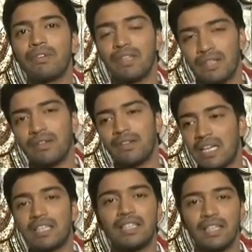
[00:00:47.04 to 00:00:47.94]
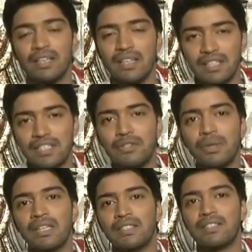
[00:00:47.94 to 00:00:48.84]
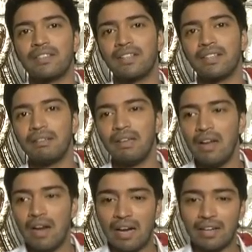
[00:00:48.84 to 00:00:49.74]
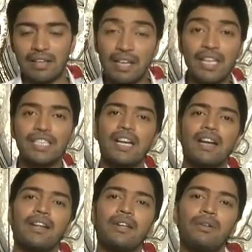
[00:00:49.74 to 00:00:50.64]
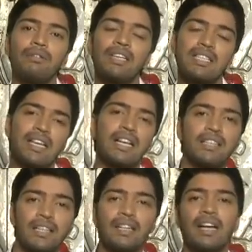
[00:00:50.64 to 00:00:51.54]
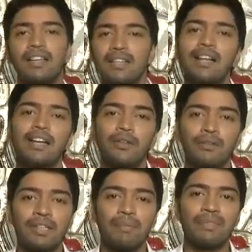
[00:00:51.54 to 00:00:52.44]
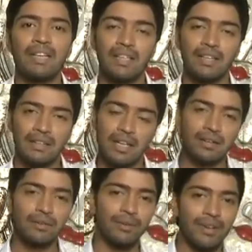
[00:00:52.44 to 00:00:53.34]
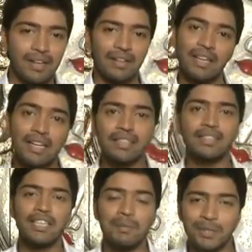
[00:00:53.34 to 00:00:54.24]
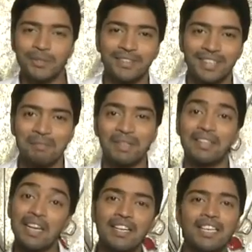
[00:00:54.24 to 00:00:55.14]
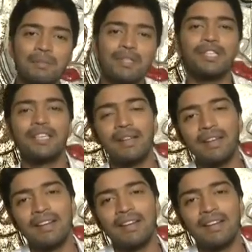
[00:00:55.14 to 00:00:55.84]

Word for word: ఒక హీరోయిన్ కార్తిక షీస్ డూయింగ్ అ సిస్టర్ అండ్ అంటే నరేషే అల్లరగా ఉంటే అసలు కార్తిక నాకంటే అల్లరి ఉండి అంటే నన్ను నేనే అందరిని ఏడిపిస్తుంటాను బట్ నన్ను ఏడిపించి